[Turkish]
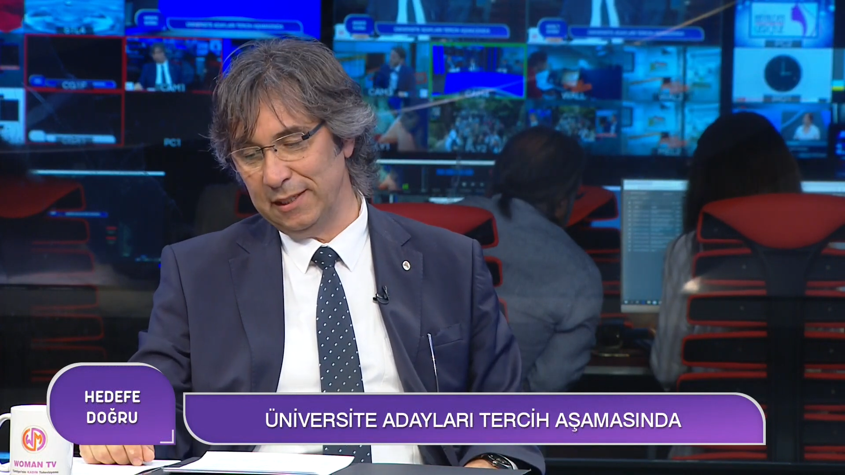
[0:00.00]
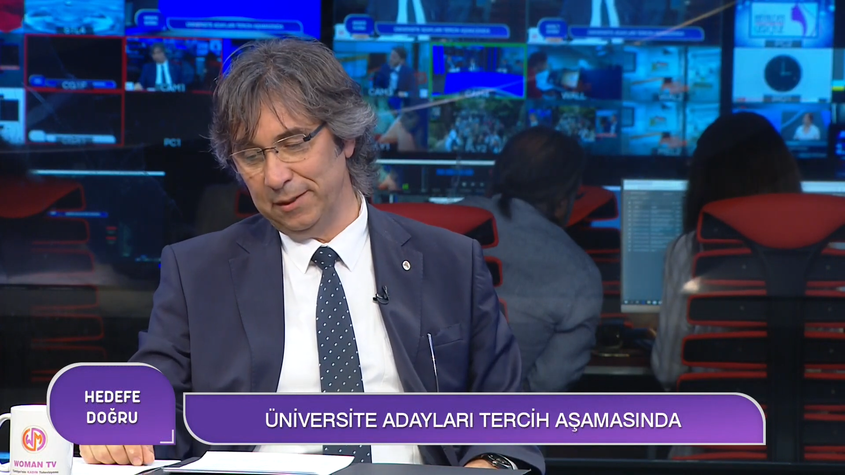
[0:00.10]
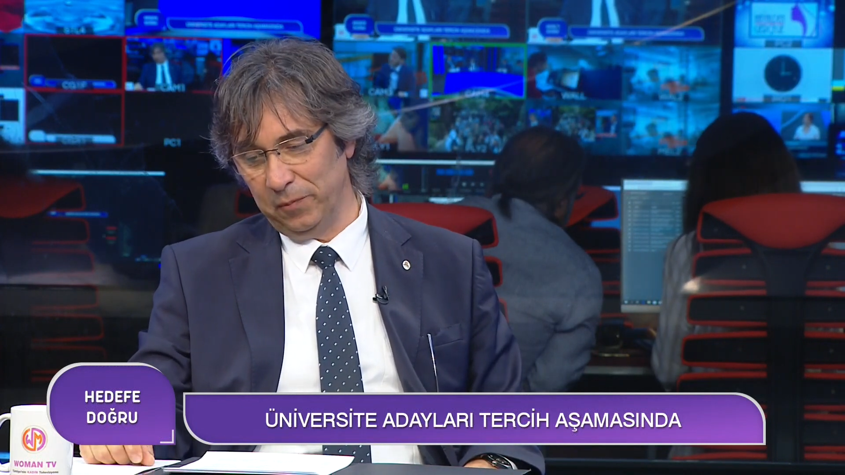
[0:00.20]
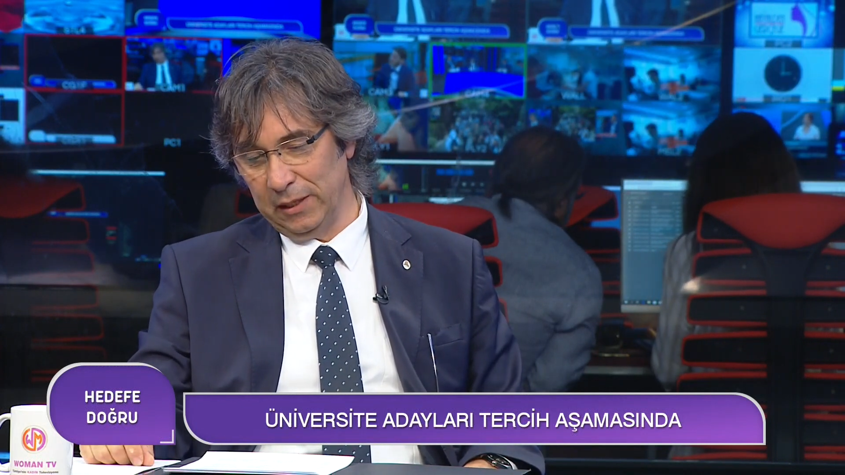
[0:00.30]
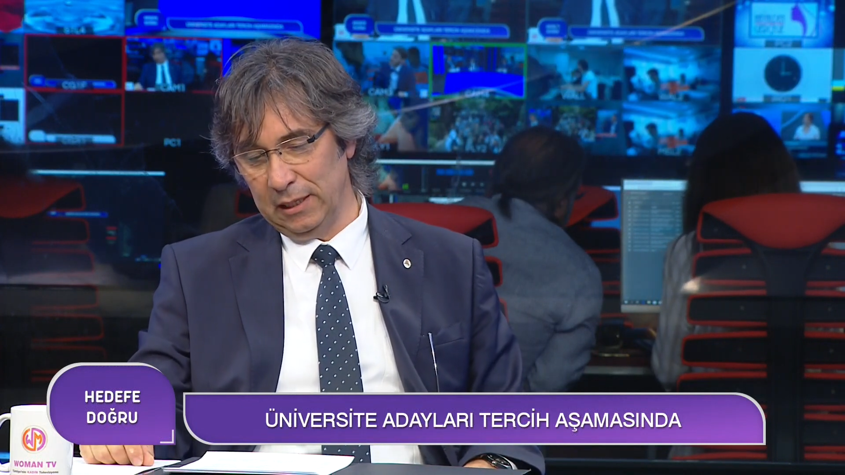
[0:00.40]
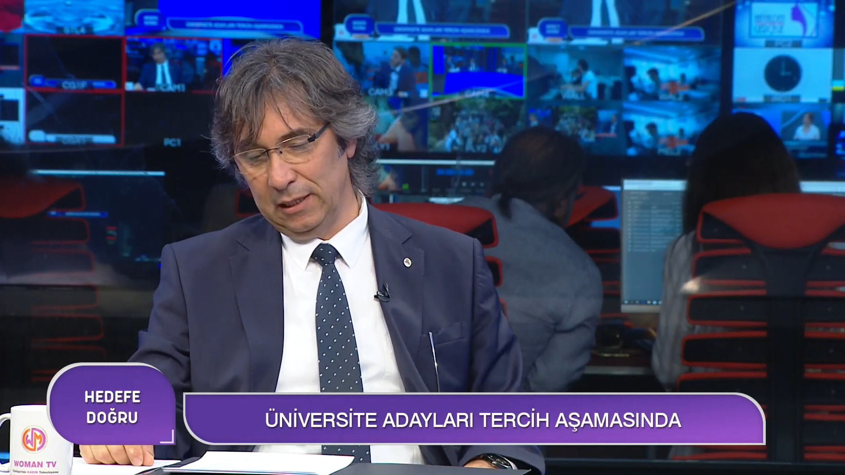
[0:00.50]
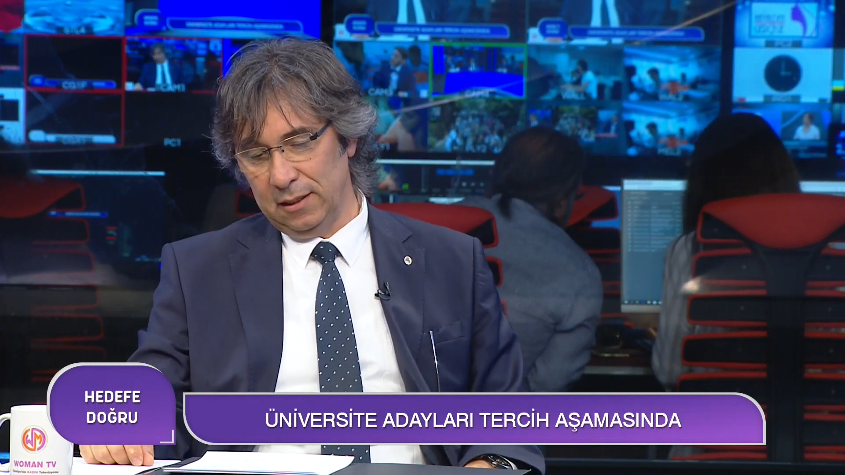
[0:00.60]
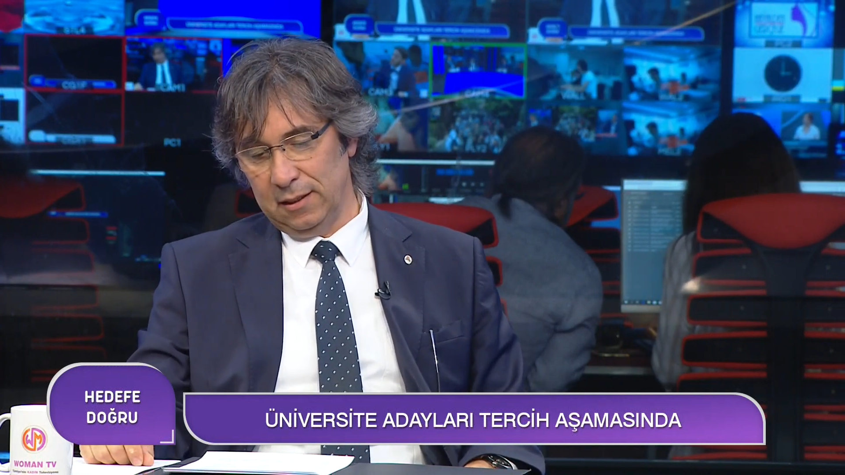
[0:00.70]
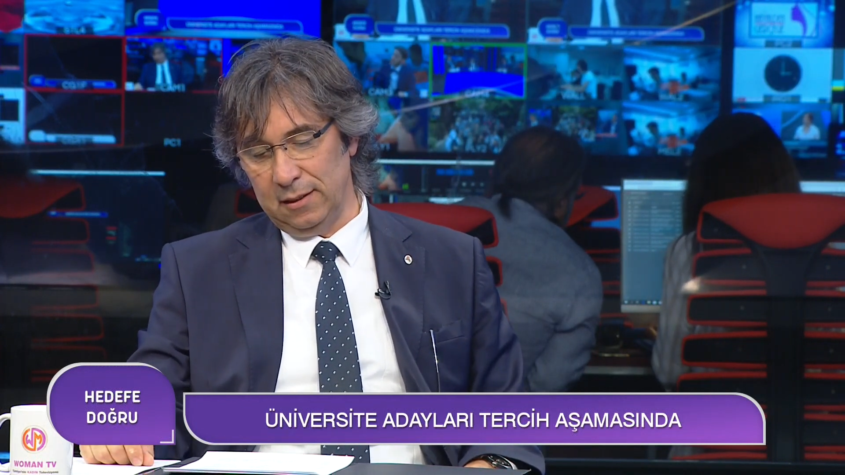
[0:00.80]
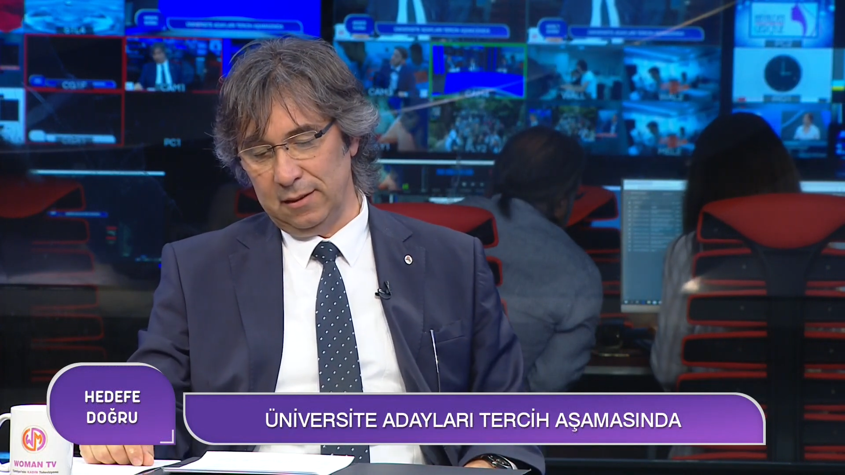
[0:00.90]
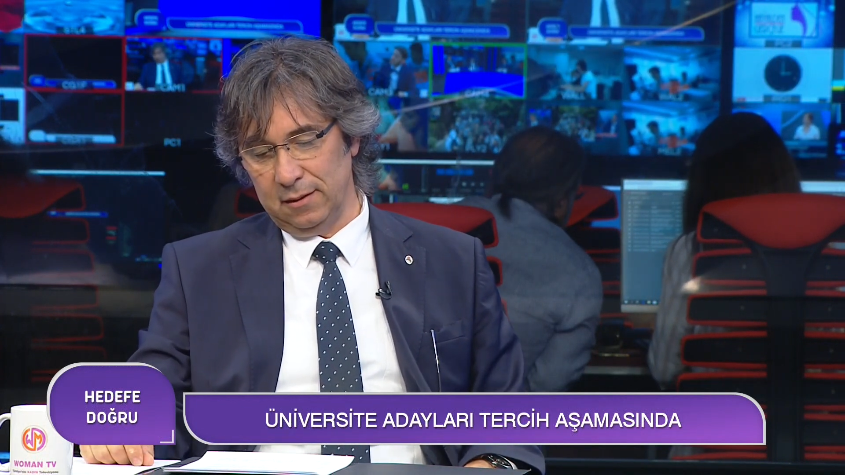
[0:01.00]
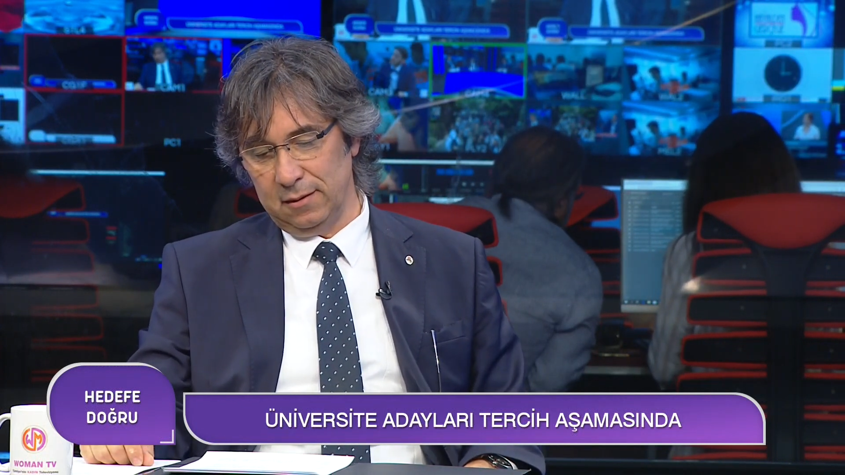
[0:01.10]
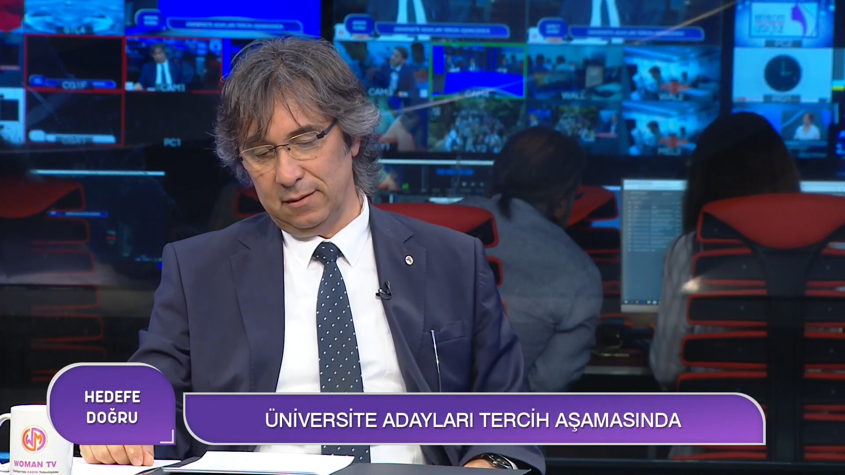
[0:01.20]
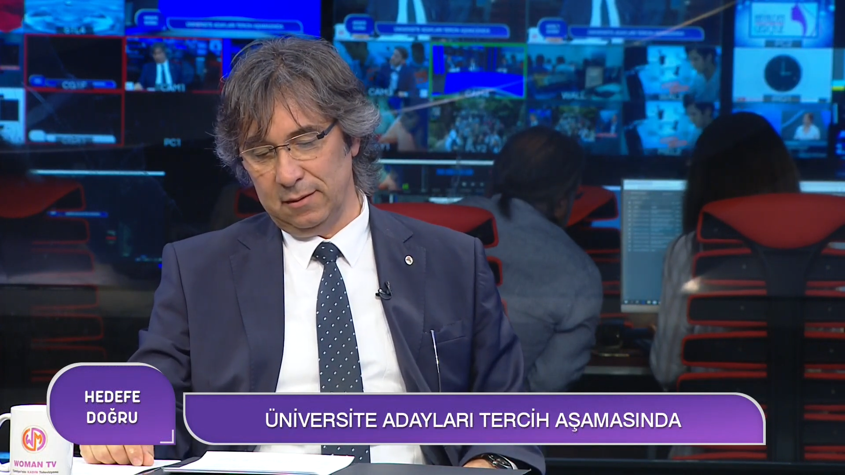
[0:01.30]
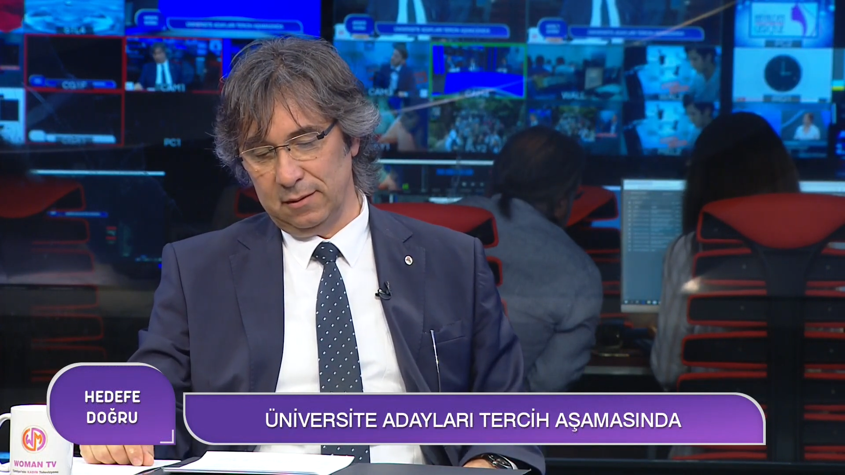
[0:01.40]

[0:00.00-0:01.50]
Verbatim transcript: efendim. Ee,